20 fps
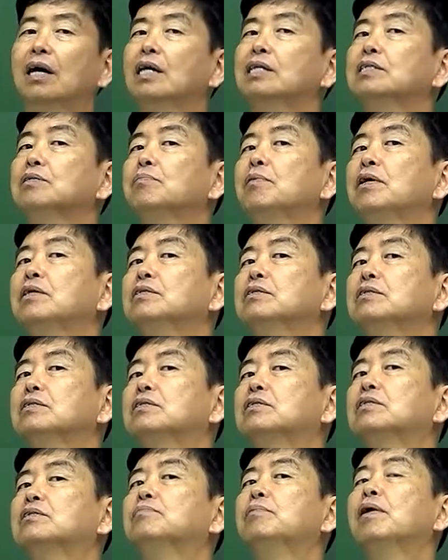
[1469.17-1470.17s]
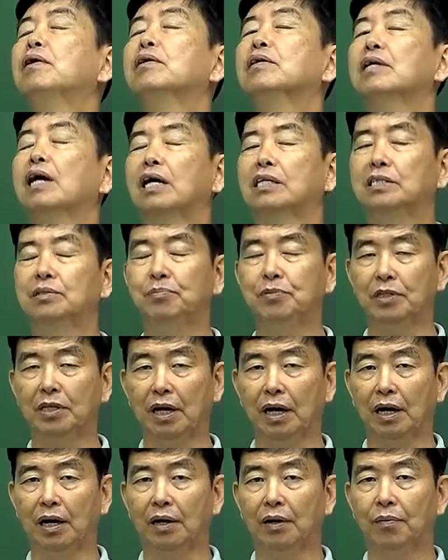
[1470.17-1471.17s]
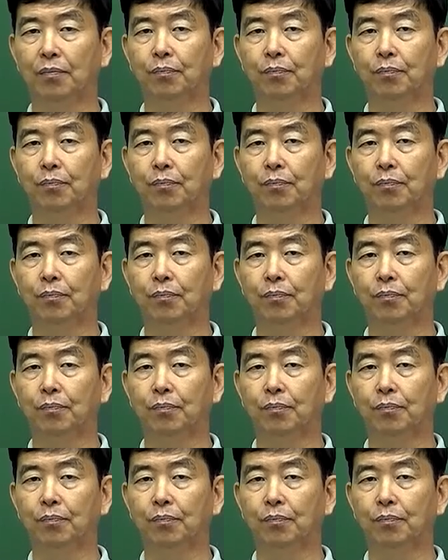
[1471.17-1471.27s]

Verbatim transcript: 하지만 지방은 아닙니다.